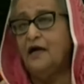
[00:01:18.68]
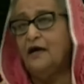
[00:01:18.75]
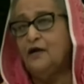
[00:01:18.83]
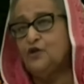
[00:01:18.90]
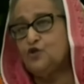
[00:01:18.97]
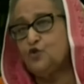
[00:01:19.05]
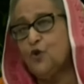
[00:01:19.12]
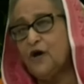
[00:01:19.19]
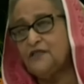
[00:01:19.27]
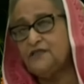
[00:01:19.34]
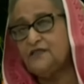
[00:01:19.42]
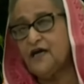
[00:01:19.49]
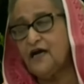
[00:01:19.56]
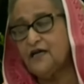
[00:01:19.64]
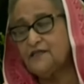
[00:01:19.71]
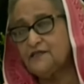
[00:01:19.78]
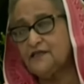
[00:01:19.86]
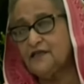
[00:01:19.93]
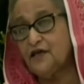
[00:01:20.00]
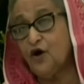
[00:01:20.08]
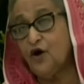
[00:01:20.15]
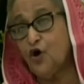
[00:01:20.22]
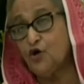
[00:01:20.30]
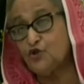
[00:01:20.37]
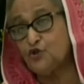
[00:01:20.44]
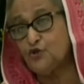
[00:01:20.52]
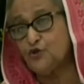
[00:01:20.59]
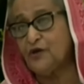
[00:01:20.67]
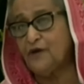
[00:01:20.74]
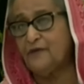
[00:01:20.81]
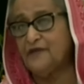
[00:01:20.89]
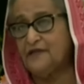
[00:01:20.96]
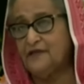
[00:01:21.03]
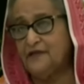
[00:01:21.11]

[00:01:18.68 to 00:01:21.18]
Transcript: সোয়াদ জাহাজ থেকে অস্ত্র নামাতে